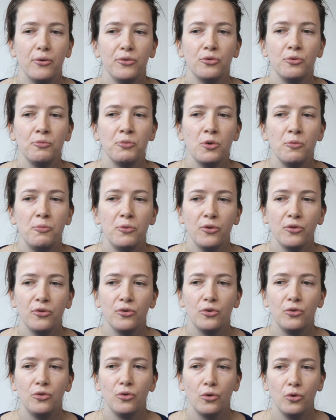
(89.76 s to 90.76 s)
Ozon
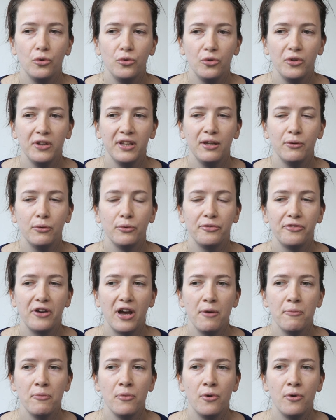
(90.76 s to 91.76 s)
propose de redonner aux
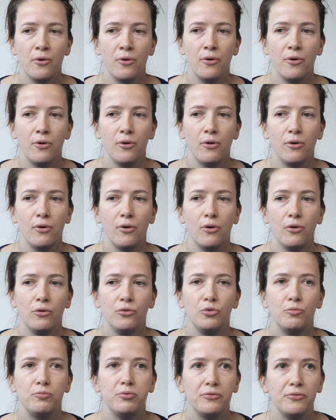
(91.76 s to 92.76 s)
femmes euh,
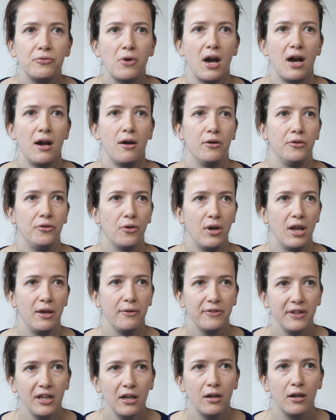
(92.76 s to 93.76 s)
du pouvoir dans
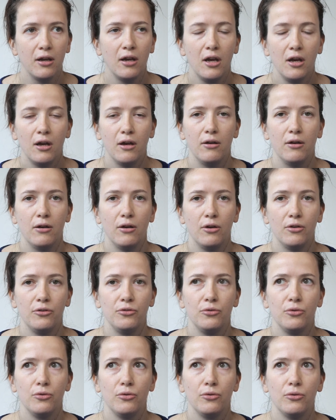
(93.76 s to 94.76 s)
la ville, euh,
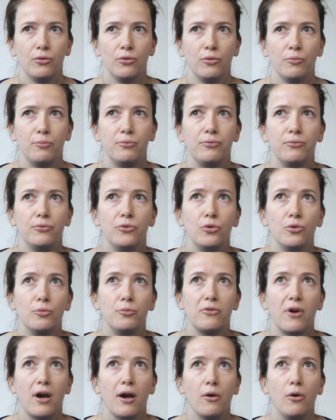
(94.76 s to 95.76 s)
de,
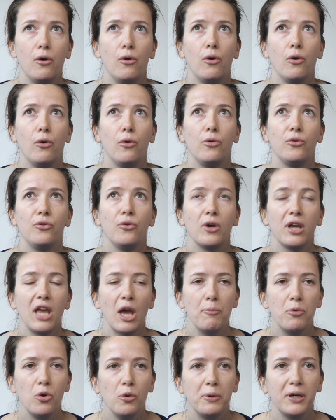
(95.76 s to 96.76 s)
pouvoir euh, se
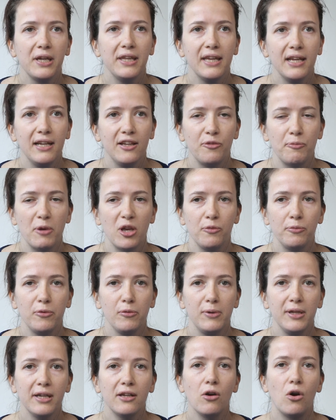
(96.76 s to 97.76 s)
réapproprier l'espace
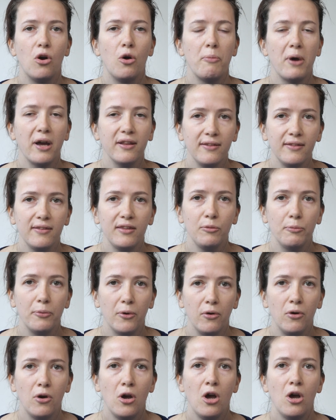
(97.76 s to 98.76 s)
public en
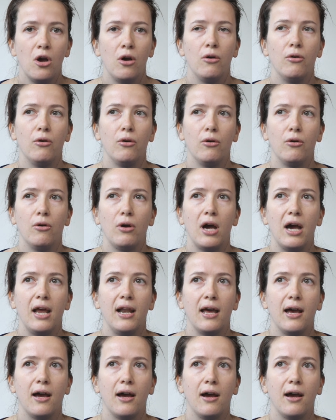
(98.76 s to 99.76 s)
participant
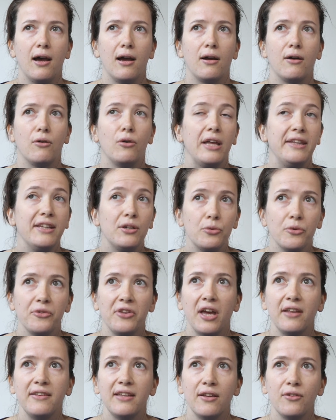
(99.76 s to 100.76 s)
à, des
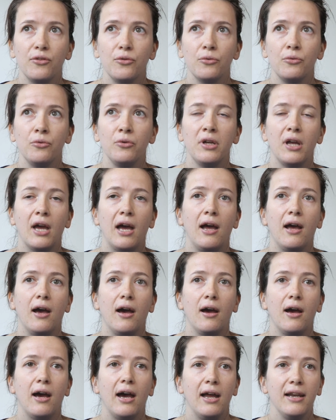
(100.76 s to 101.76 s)
concertations et
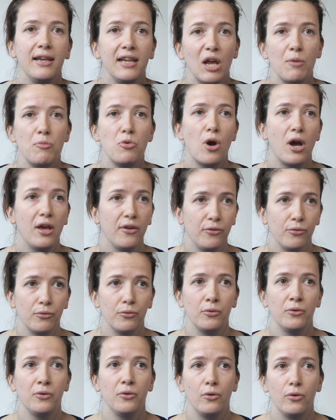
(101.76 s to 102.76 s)
à,
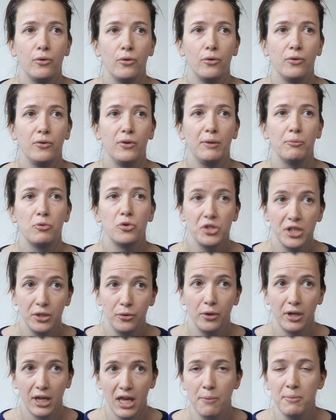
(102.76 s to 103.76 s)
l'élaboration des projets
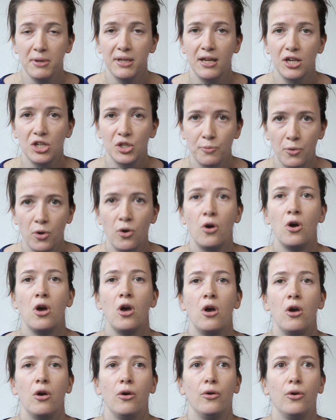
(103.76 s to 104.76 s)
de réaménagement
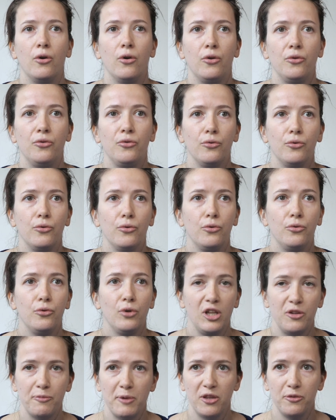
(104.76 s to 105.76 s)

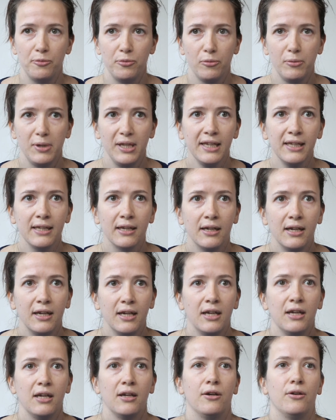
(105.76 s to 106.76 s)
de, l'espace public.
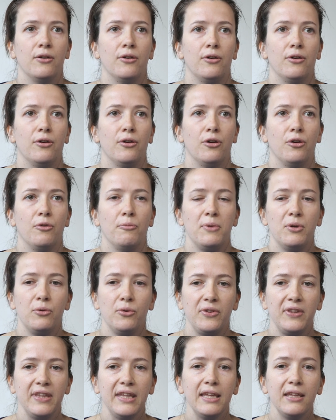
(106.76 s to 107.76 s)
mais
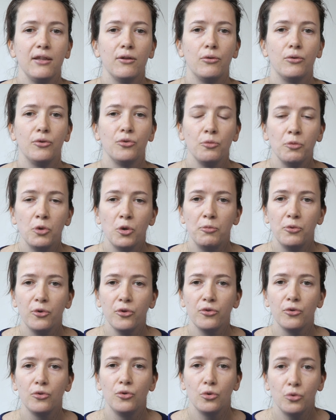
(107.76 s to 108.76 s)
aussi, Ozon
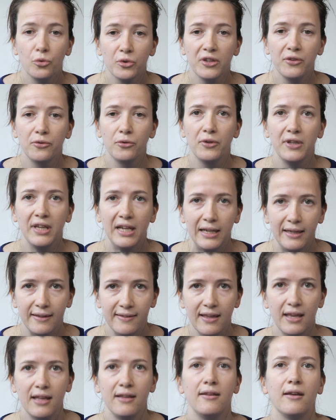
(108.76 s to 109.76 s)
propose de conditionner
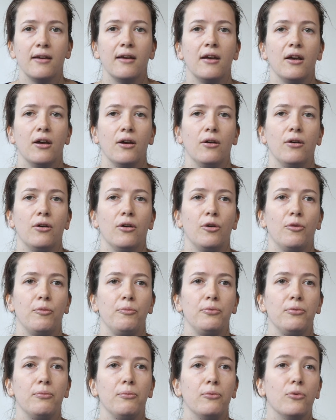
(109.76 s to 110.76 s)
les aides,
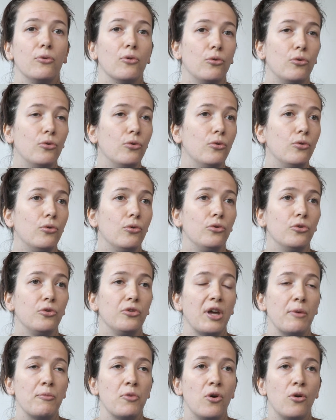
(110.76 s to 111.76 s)

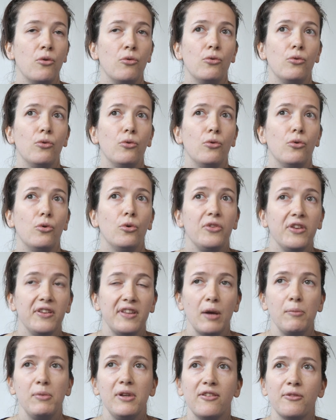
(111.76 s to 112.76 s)
notamment aux,
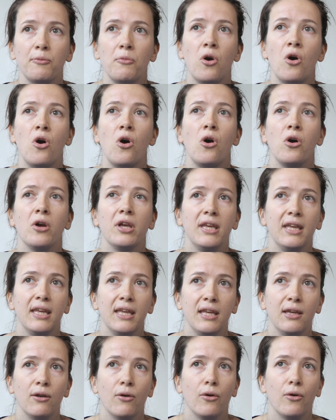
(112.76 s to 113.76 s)
établissements
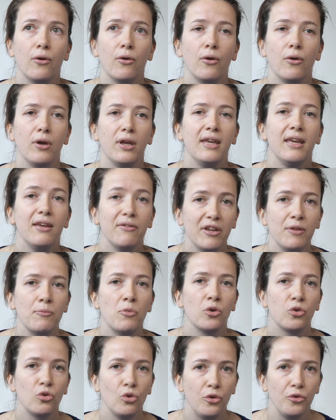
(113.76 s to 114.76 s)
et,
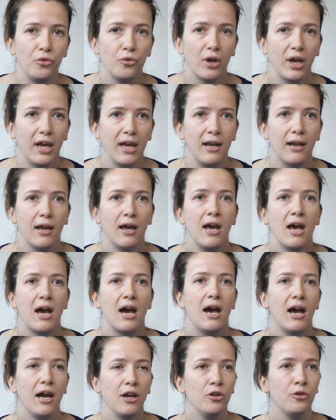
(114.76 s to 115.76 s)
événements culturels,
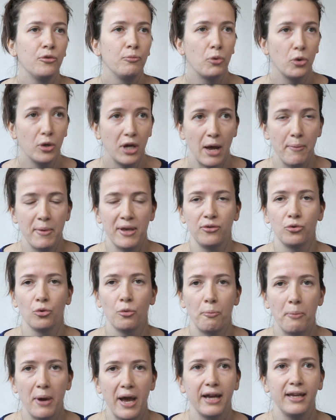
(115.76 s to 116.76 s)
à une
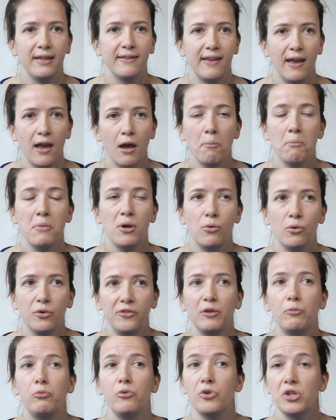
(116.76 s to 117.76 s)
programmation paritaire, mais
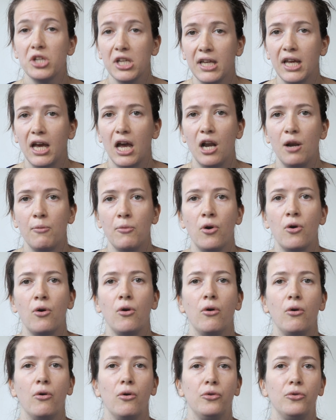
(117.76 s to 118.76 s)
aussi plus
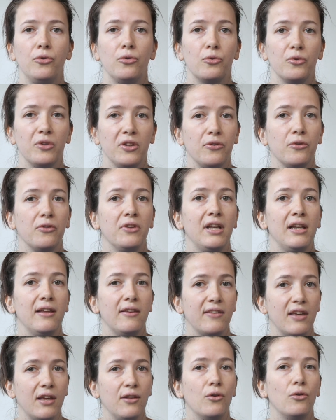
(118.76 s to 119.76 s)
généralement de conditionner
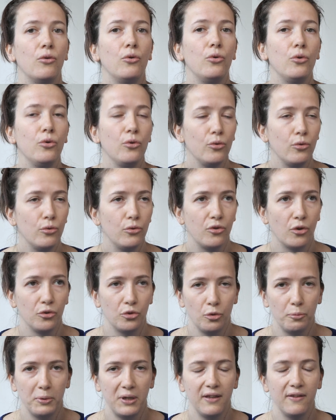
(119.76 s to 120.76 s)
les aides aux
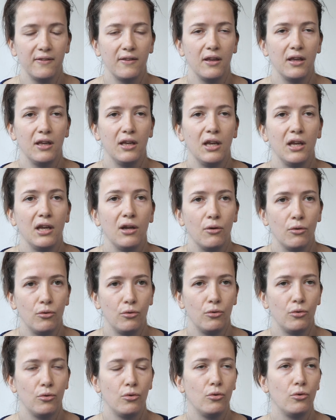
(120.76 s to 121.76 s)
entreprises et
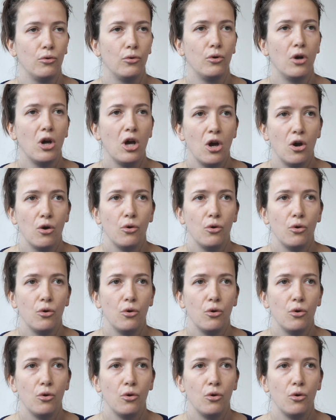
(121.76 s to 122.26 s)
aux,